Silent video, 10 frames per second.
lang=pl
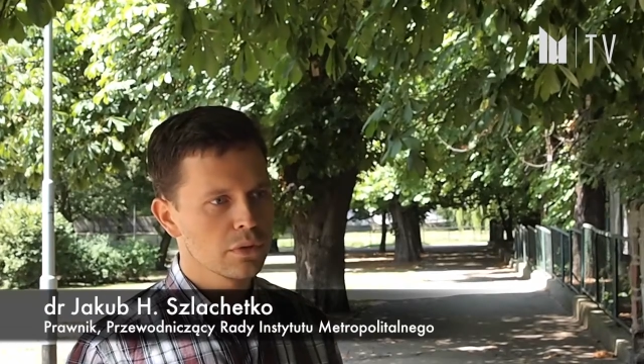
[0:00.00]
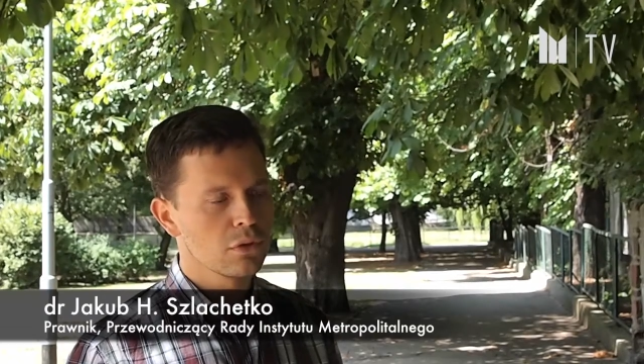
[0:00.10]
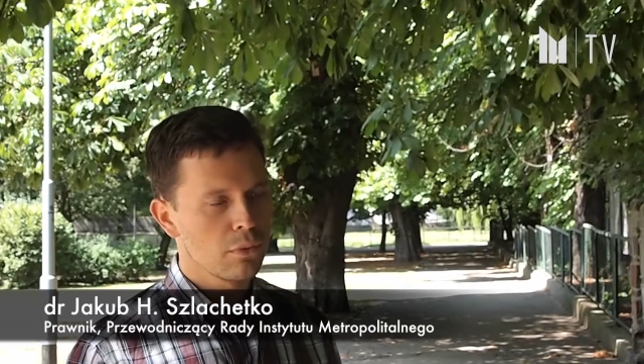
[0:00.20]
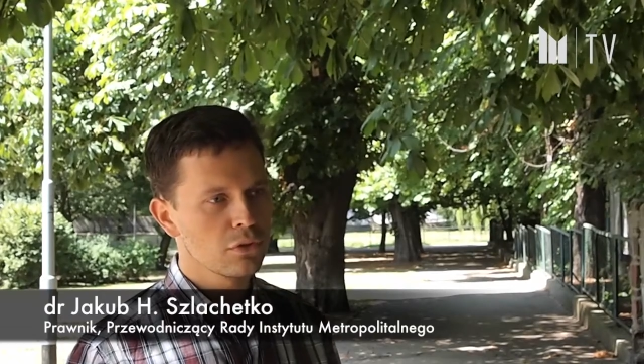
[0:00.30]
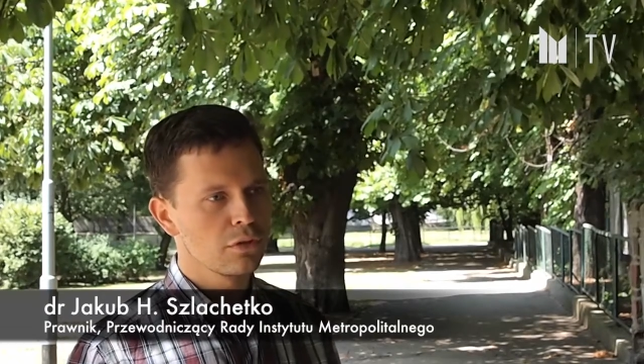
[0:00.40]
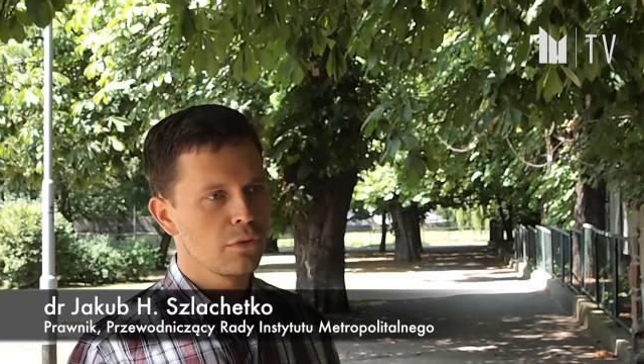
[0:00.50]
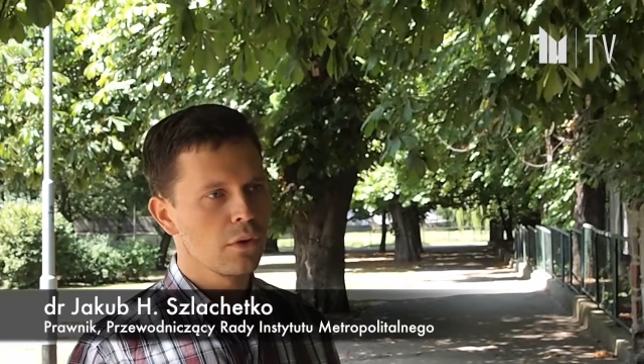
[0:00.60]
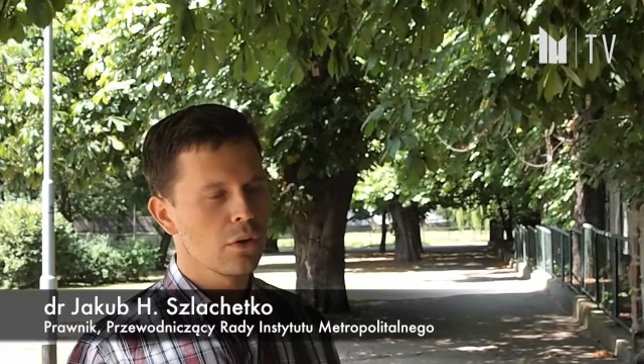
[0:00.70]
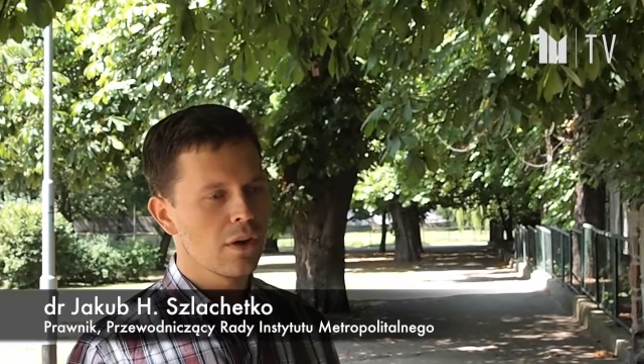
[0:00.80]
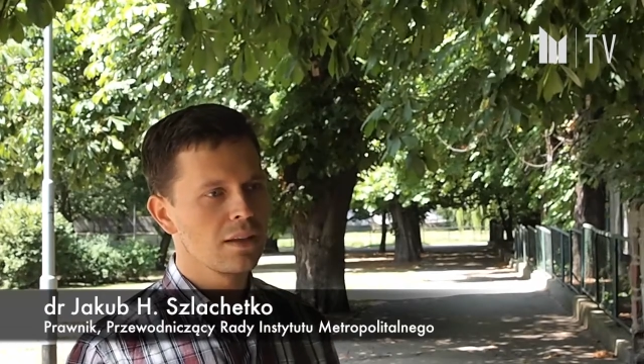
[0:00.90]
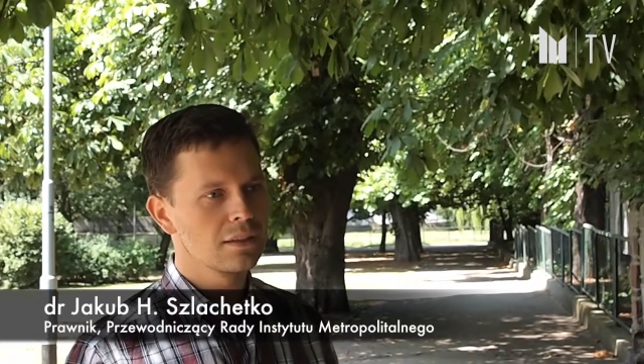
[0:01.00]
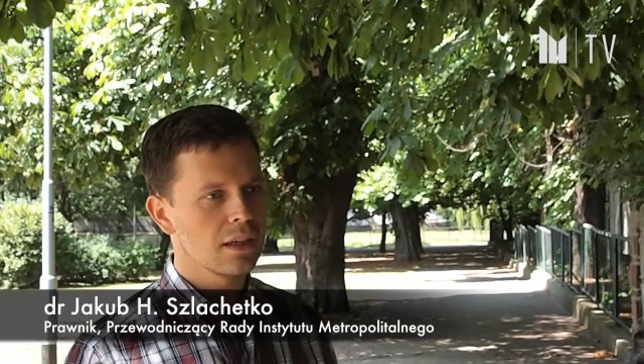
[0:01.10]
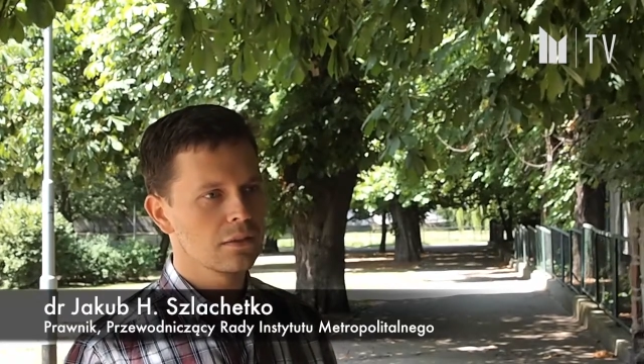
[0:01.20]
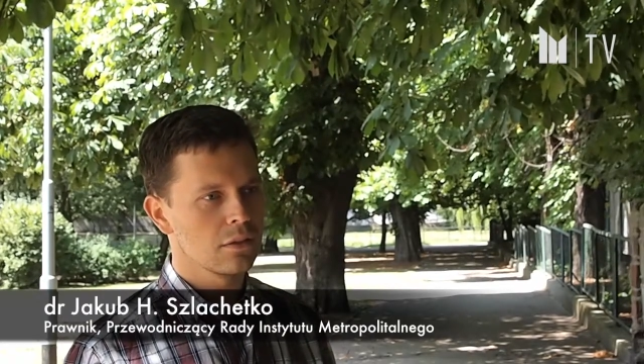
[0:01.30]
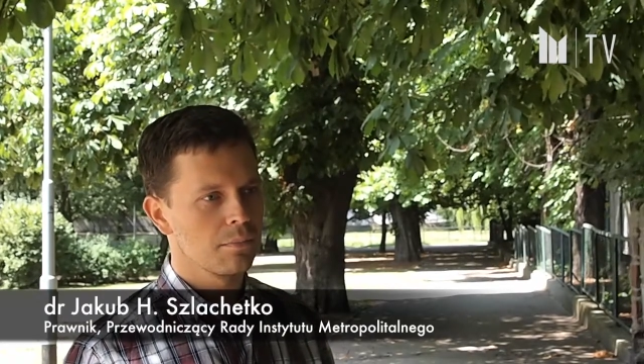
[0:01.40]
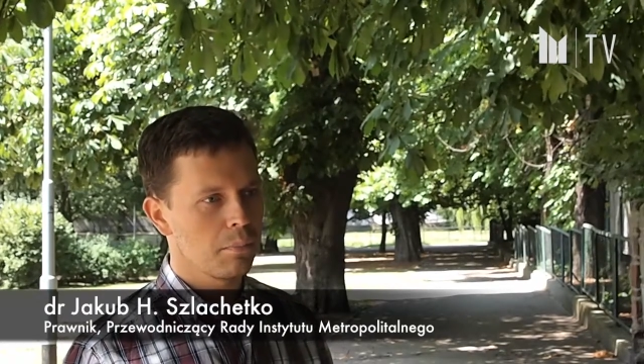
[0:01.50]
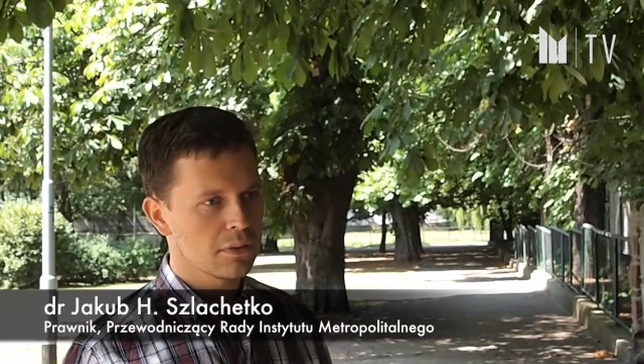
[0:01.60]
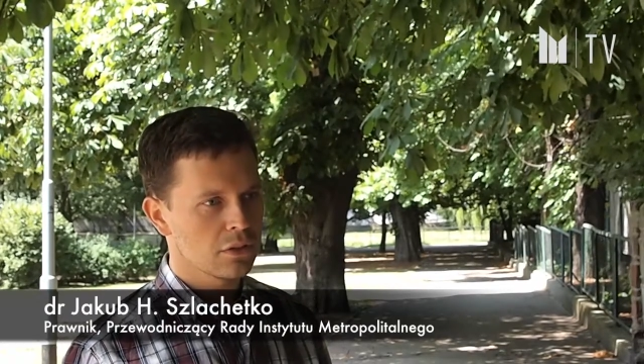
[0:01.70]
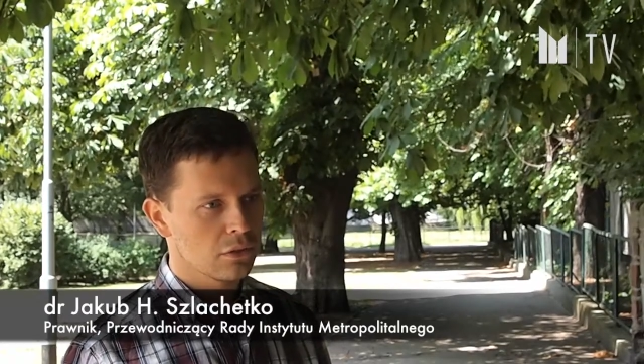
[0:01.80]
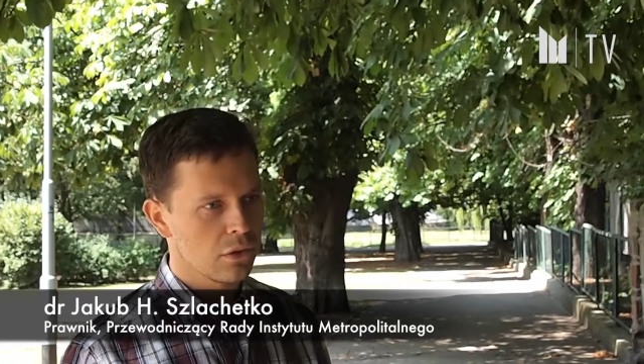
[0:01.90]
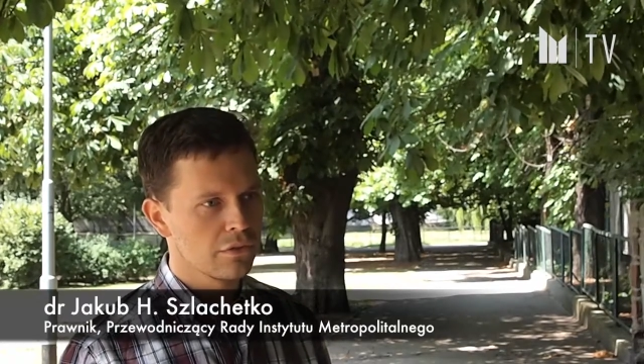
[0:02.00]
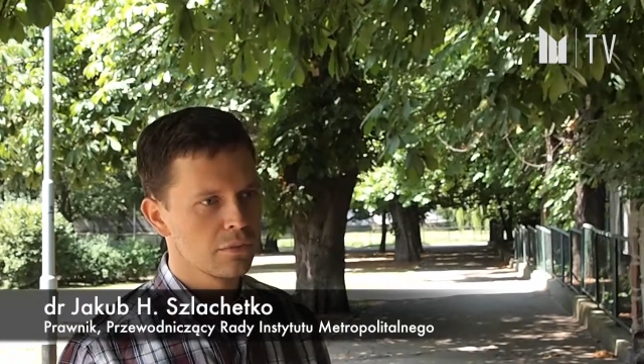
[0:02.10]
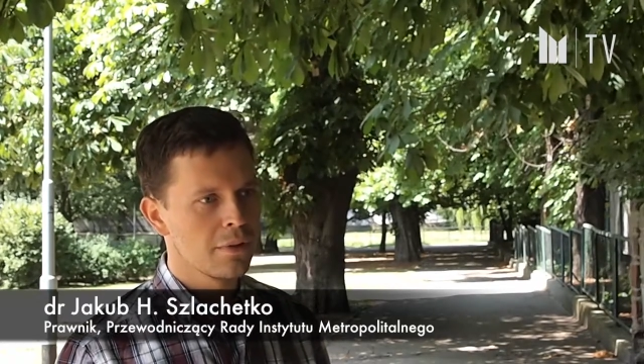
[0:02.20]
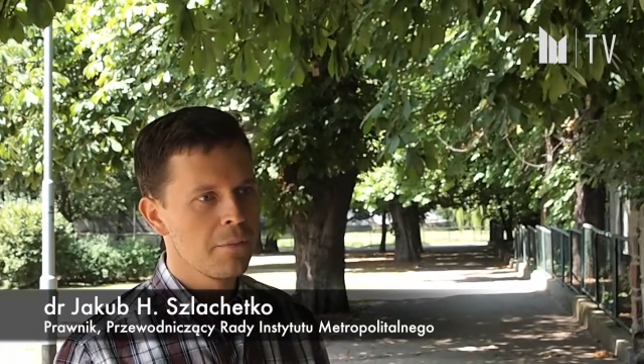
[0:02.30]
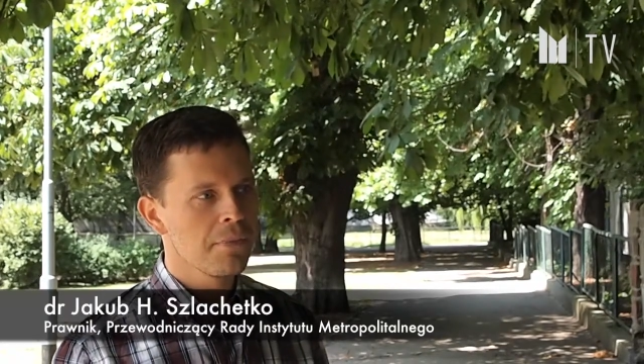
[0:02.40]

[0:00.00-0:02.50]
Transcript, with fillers: że umożliwiła organizacjom pozarządowym